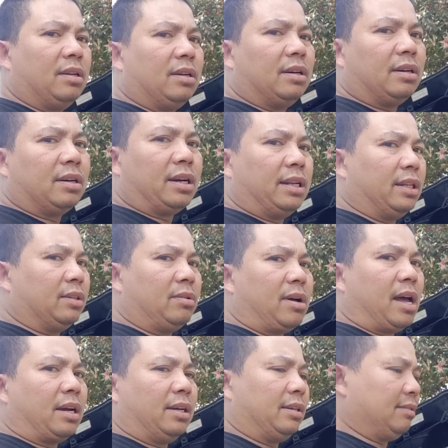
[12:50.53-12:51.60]
ganito ang
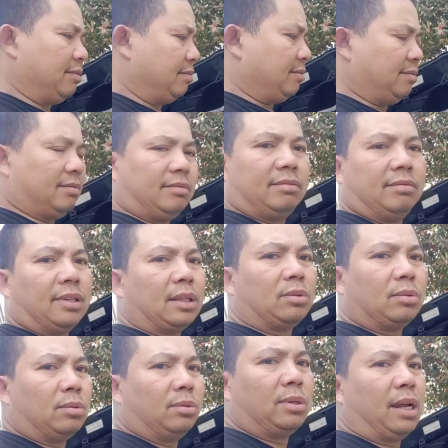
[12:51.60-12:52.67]
aking
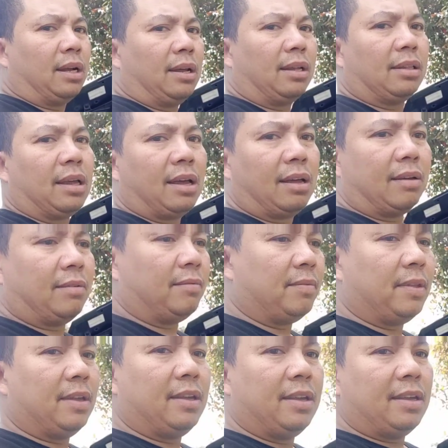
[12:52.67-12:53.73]
natutunan at uh,
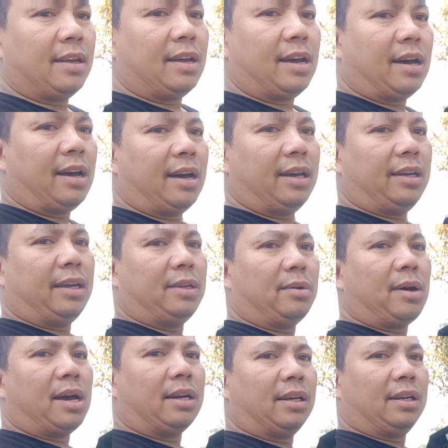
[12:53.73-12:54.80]
ayan yung
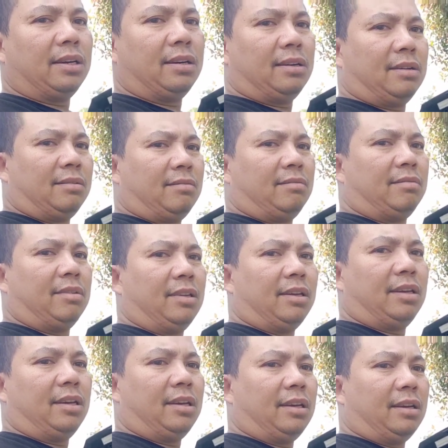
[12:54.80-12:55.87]
aking
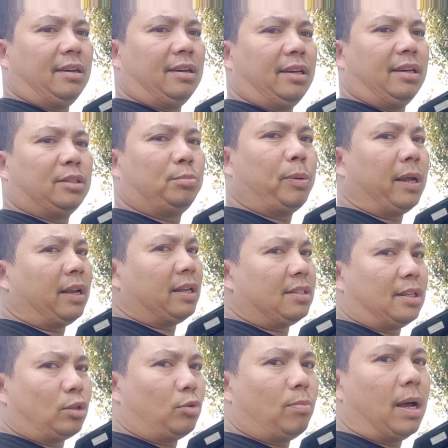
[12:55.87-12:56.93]
experience na
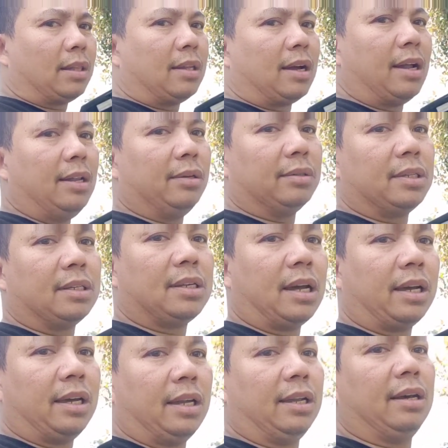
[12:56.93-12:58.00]
tumatagal yung
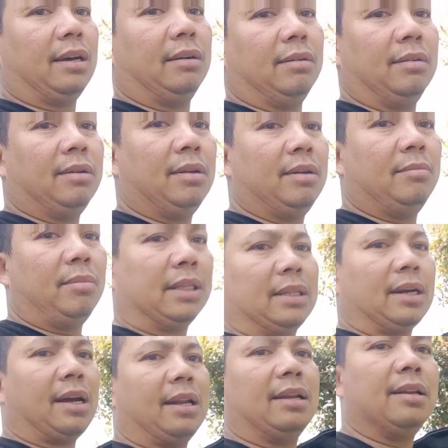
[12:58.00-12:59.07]
sasakyan ng
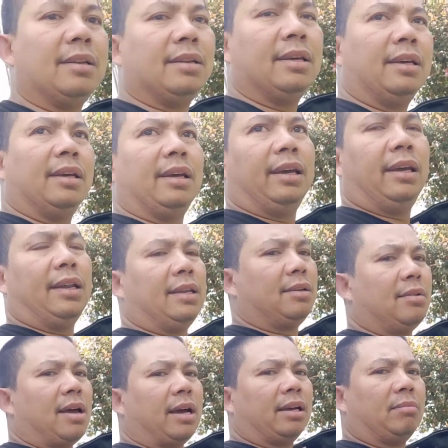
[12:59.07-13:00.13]
matagal ilan yung
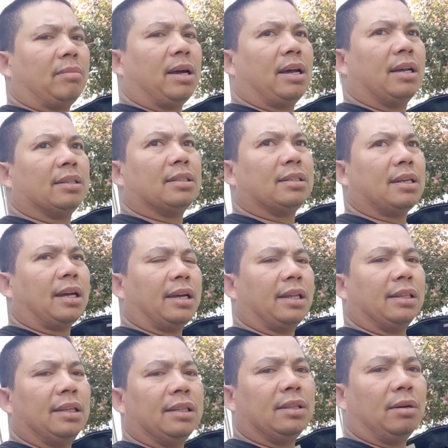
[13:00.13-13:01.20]
aking mga sasakyan
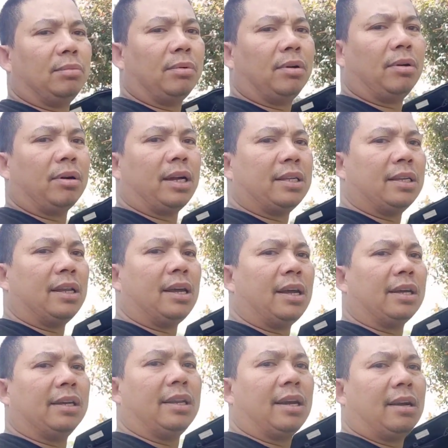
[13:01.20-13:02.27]
dito bro ganyan lang ang
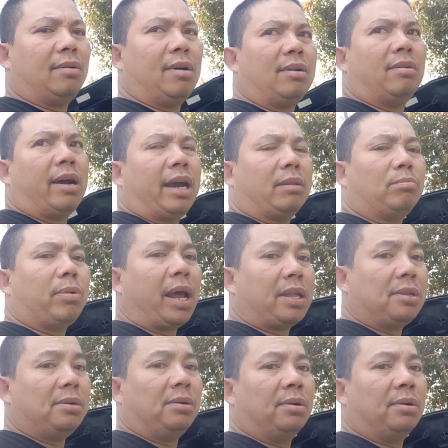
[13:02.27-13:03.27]
ginagawa ko kahit brand new